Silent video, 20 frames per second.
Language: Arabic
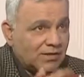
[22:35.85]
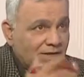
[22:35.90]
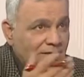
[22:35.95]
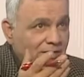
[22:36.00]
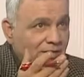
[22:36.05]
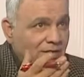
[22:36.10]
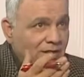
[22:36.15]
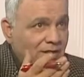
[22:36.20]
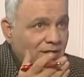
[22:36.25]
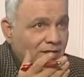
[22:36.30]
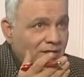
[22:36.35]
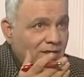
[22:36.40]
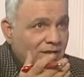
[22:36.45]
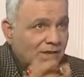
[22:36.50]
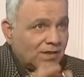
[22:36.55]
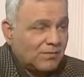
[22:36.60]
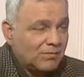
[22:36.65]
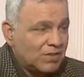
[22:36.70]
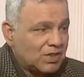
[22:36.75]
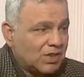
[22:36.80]
آه،
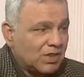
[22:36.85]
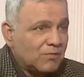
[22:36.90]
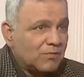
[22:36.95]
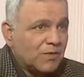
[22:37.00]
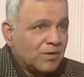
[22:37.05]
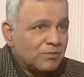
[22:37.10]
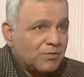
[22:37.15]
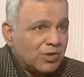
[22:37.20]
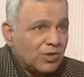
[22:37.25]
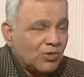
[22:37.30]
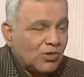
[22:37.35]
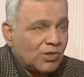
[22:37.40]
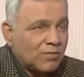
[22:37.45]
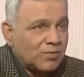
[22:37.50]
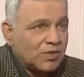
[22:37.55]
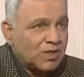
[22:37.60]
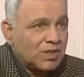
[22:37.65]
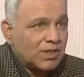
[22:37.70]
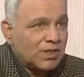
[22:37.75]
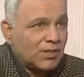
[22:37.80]
مسافة 150
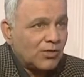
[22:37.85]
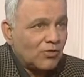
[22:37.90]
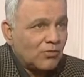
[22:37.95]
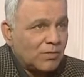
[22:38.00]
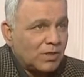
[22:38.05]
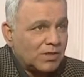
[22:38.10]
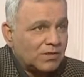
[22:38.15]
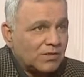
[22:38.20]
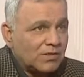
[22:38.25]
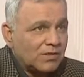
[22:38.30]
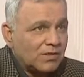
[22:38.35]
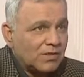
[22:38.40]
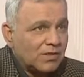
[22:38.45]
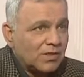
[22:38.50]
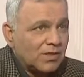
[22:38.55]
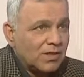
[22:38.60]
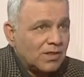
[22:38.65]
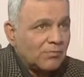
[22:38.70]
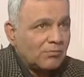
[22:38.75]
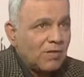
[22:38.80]
كيلومتر
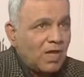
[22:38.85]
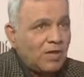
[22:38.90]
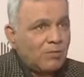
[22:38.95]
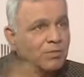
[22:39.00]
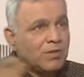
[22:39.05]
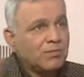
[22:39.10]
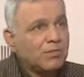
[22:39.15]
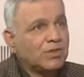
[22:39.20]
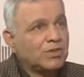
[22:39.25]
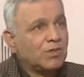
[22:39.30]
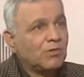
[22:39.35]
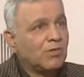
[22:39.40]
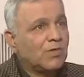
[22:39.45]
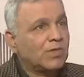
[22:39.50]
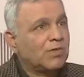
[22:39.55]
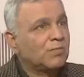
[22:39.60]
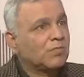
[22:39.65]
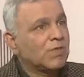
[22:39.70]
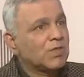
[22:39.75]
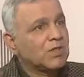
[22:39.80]
محمي بجوانب
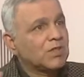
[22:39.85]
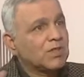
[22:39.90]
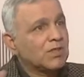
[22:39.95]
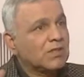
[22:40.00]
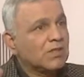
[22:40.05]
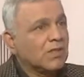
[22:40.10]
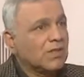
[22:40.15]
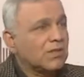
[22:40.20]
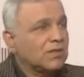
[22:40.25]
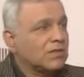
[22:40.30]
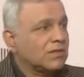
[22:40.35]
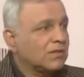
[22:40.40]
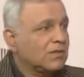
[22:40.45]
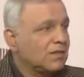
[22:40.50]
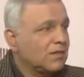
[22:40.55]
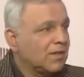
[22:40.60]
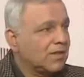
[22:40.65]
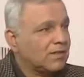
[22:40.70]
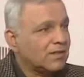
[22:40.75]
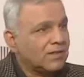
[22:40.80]
بسيطة لا
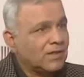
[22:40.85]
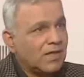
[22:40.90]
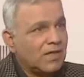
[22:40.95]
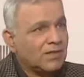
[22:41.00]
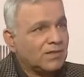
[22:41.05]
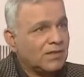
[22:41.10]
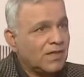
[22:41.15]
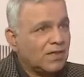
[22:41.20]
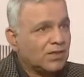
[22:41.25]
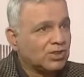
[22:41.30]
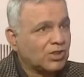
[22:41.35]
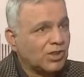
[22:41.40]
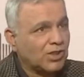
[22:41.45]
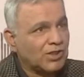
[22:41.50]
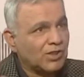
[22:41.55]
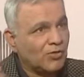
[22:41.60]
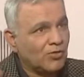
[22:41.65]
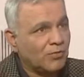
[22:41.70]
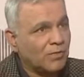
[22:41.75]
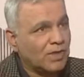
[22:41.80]
تتعدى 10 كيلومتر
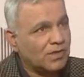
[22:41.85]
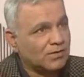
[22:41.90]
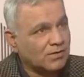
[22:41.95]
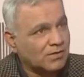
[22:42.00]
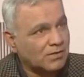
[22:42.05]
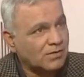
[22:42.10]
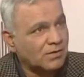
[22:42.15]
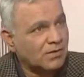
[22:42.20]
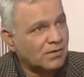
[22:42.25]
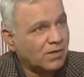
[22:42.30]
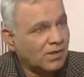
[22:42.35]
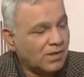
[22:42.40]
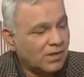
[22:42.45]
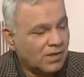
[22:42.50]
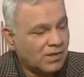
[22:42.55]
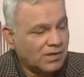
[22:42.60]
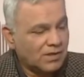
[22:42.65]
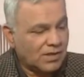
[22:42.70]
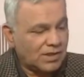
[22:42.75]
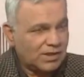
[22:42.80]
يعني
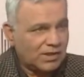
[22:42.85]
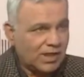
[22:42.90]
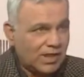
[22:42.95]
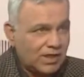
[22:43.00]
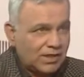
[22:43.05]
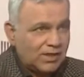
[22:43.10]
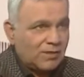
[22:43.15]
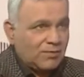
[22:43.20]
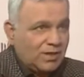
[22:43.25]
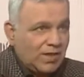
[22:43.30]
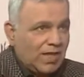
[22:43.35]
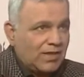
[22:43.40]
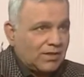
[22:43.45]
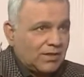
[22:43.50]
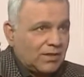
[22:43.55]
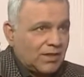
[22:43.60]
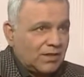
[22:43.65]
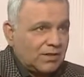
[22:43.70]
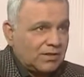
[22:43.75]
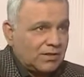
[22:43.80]
هذا بحد
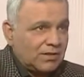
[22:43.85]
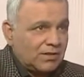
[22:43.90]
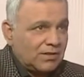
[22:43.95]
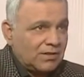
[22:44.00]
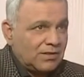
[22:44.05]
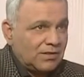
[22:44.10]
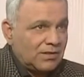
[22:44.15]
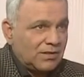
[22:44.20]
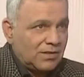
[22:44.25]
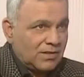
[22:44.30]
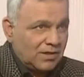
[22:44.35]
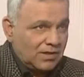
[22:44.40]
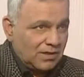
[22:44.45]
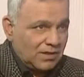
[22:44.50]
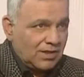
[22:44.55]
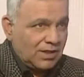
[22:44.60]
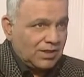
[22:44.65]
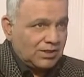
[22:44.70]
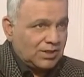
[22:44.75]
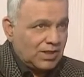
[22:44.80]
ذاته إعجاز
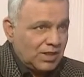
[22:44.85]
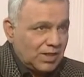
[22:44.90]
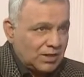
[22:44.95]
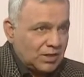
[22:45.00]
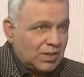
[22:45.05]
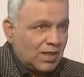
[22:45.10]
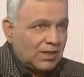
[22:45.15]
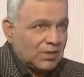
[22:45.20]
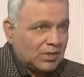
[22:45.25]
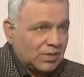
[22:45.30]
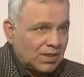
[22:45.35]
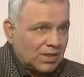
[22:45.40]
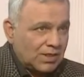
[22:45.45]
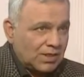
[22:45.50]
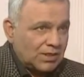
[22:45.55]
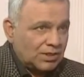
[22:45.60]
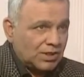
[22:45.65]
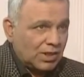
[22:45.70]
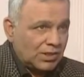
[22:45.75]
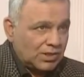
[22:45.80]
عسكري جدي
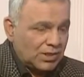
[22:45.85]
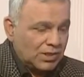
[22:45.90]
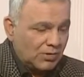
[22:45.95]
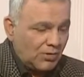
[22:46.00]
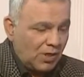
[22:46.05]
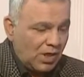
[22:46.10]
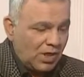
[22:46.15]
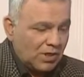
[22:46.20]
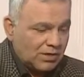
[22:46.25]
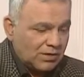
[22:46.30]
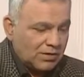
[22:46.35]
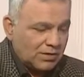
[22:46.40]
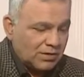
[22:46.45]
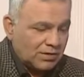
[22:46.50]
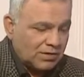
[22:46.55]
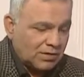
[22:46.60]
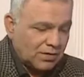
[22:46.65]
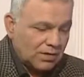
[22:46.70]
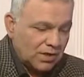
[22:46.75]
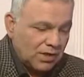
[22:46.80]
وحقيقي نعم.
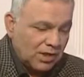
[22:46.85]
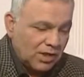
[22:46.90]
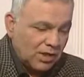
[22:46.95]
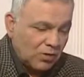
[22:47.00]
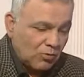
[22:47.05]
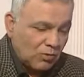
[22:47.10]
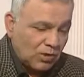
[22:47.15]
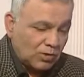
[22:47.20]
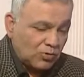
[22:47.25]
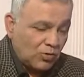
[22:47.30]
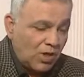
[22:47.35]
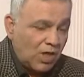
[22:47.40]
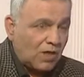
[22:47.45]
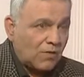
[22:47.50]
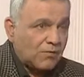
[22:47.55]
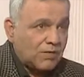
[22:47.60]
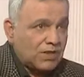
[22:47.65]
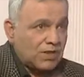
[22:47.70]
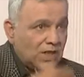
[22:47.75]
وأن تحافظ عليه